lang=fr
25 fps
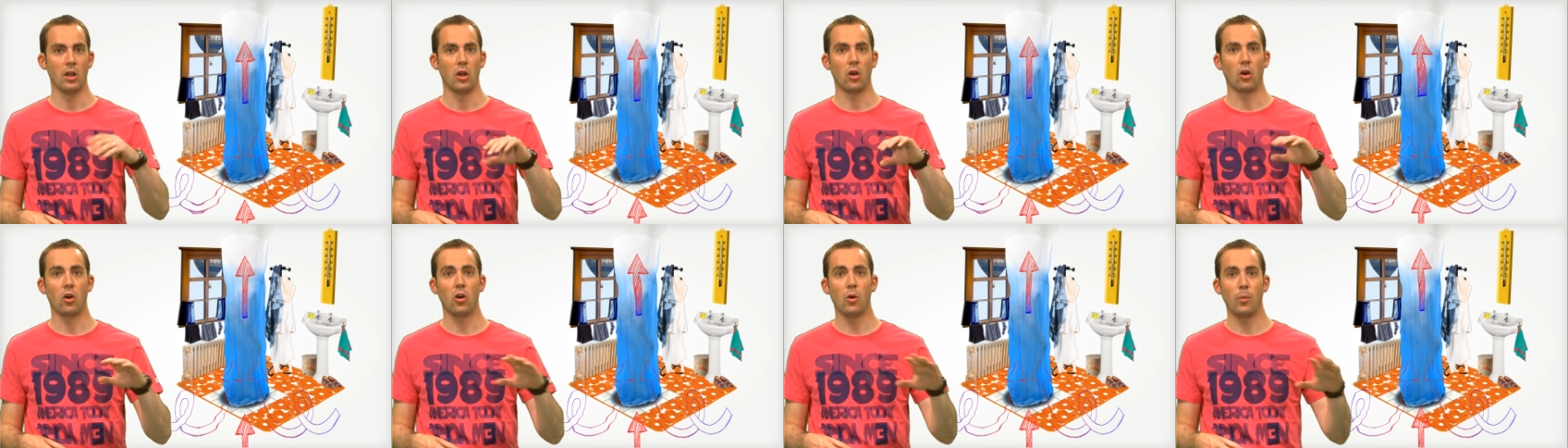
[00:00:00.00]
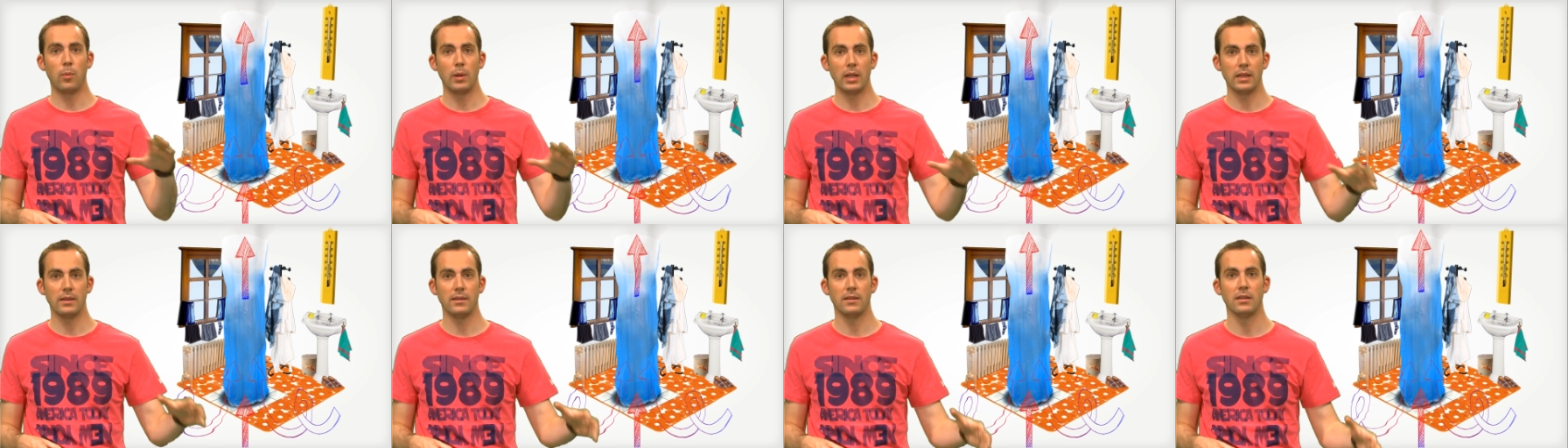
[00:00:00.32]

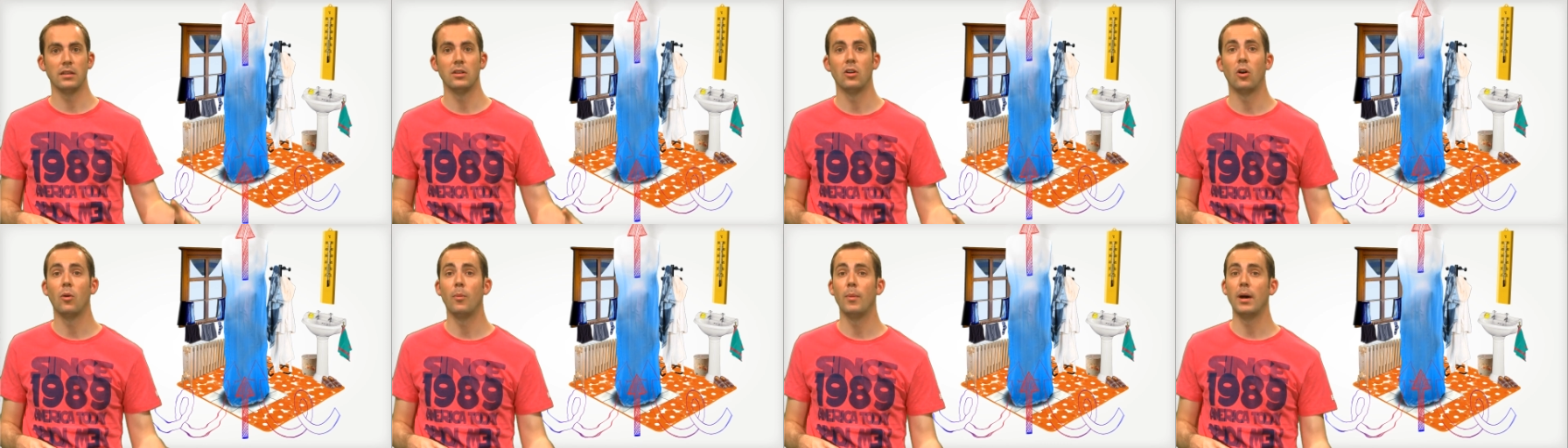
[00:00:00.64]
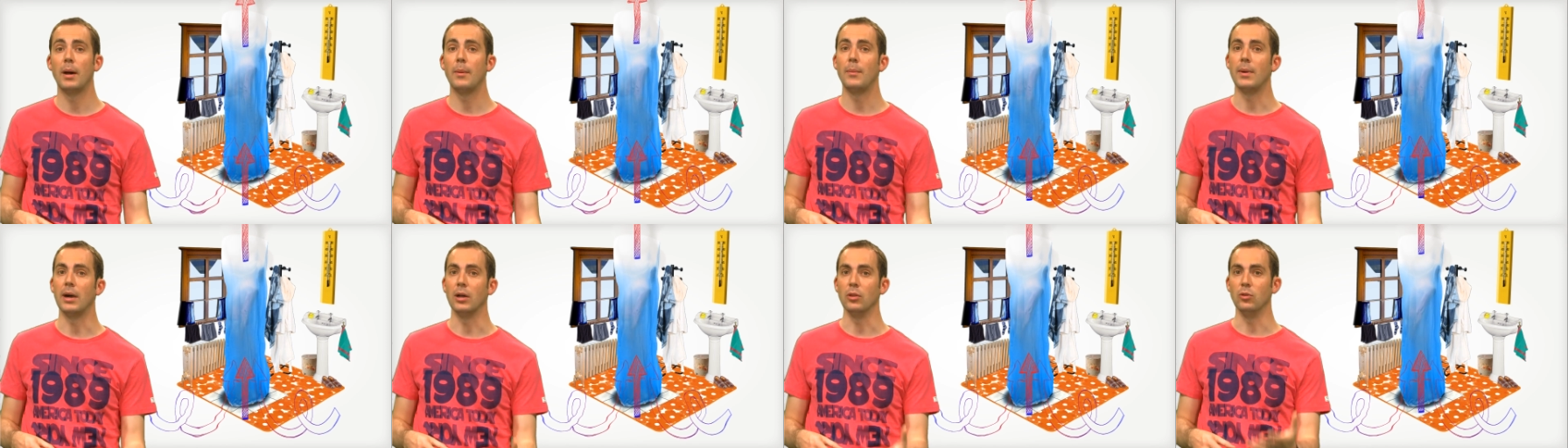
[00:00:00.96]
remplacé en
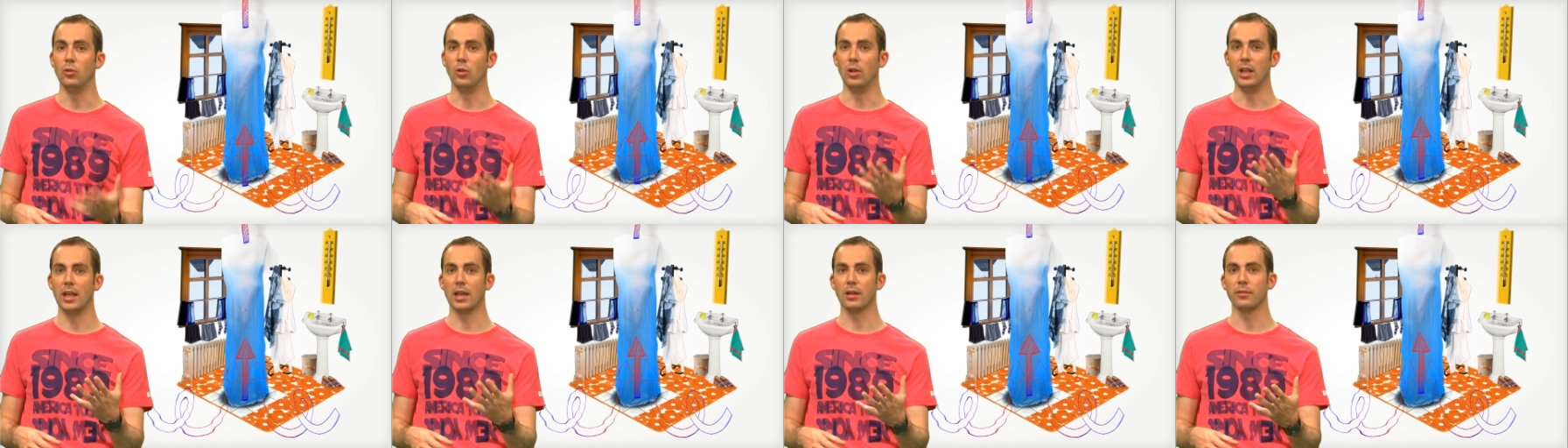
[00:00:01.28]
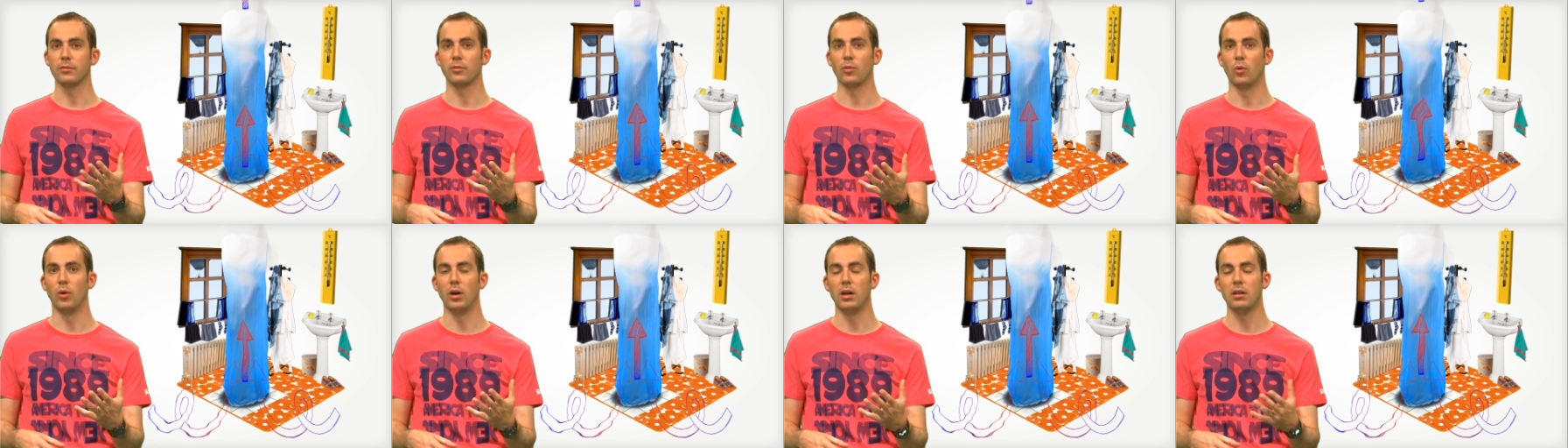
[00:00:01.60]
bas par de l'air
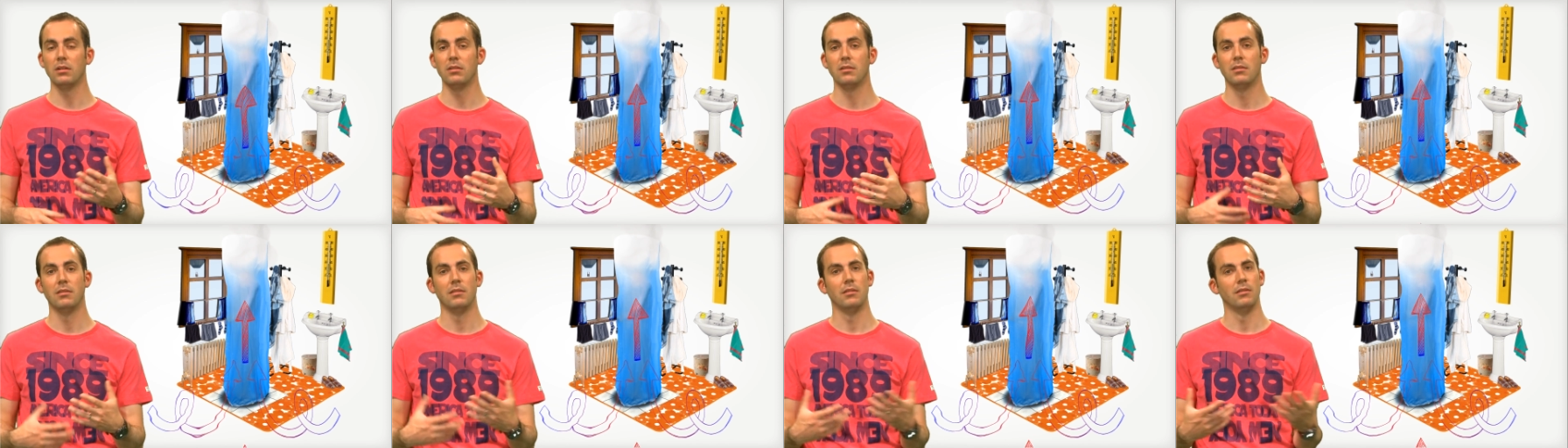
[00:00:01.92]
froid